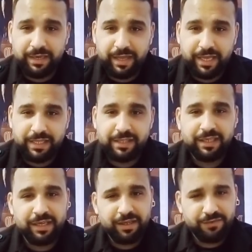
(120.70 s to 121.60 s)
الحد
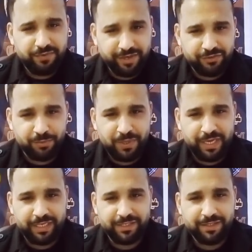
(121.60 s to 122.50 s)

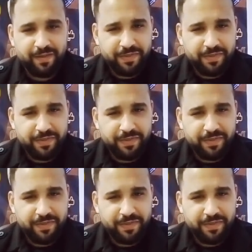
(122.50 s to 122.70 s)
فأصبحت